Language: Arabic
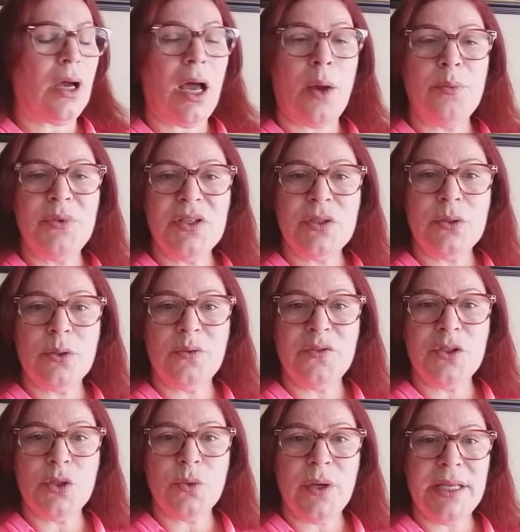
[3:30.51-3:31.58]
عم بيصرف
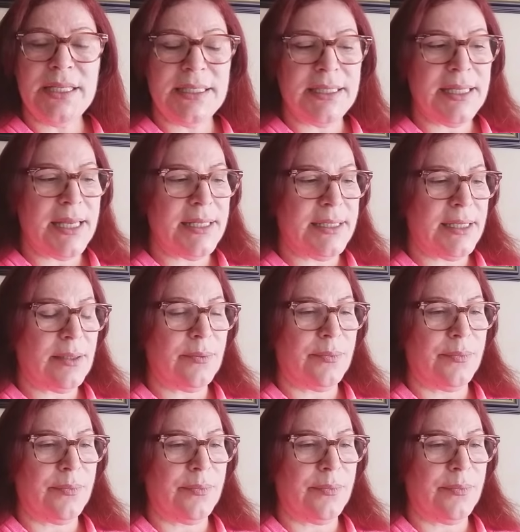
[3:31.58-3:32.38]
شوي زيادة